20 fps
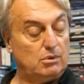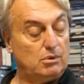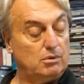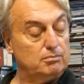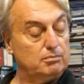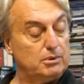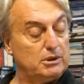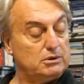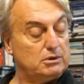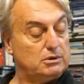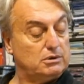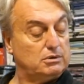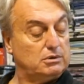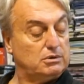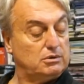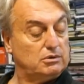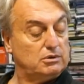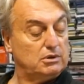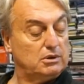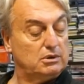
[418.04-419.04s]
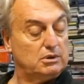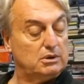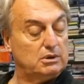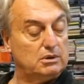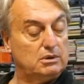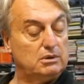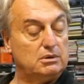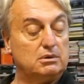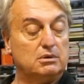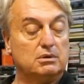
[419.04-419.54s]
15
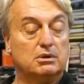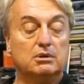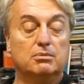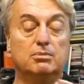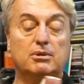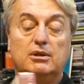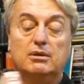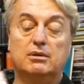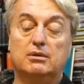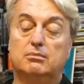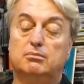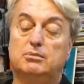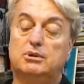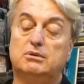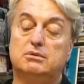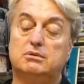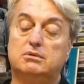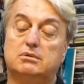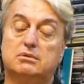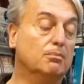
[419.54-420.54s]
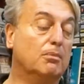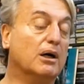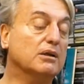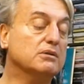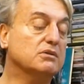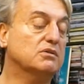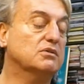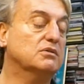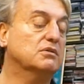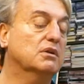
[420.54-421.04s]
CD gibi bir
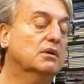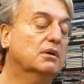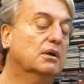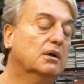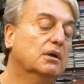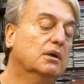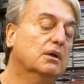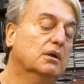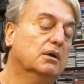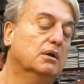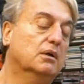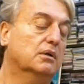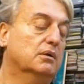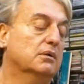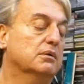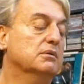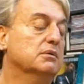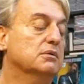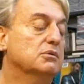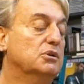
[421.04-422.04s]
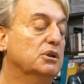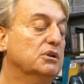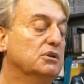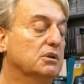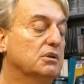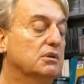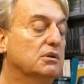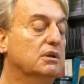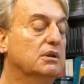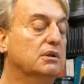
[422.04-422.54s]
box. E,
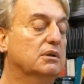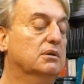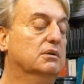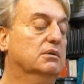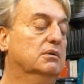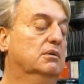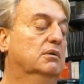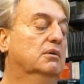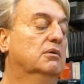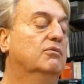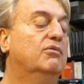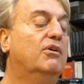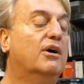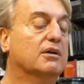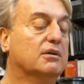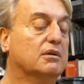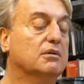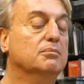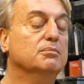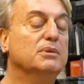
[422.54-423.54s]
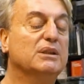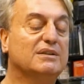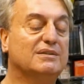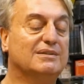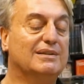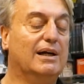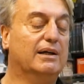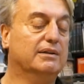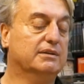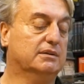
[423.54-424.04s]
çeşitli farklı
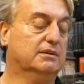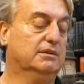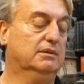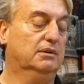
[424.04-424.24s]
mixler,